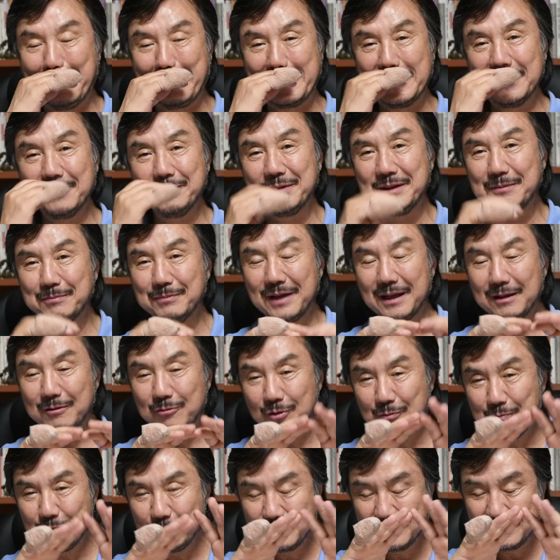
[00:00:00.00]
그러면
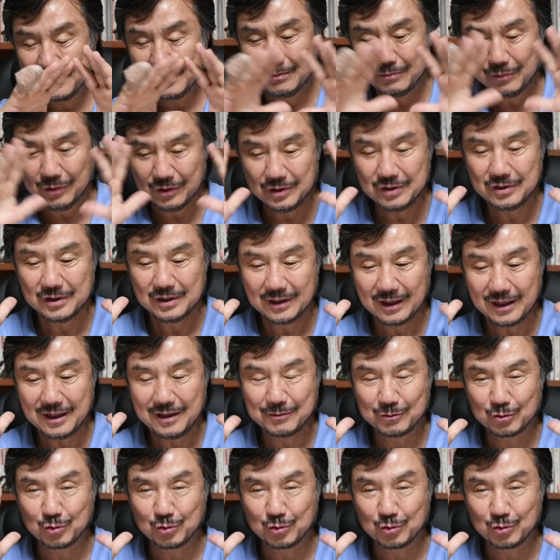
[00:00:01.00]
머리 인간의